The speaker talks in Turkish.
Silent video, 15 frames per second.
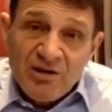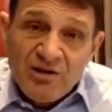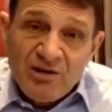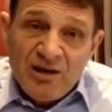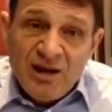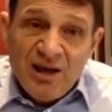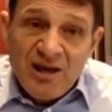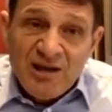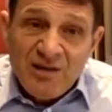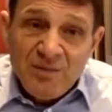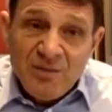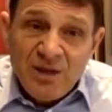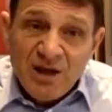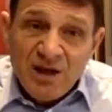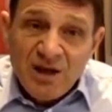din
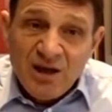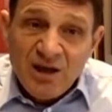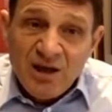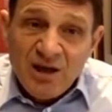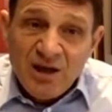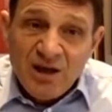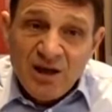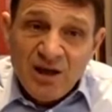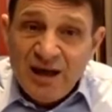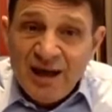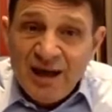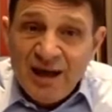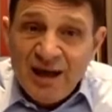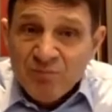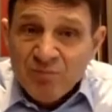eğitimini getirdiler.
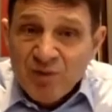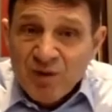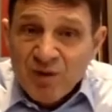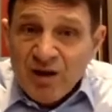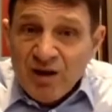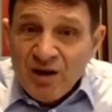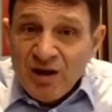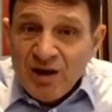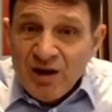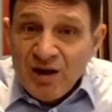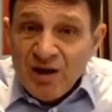Yani e,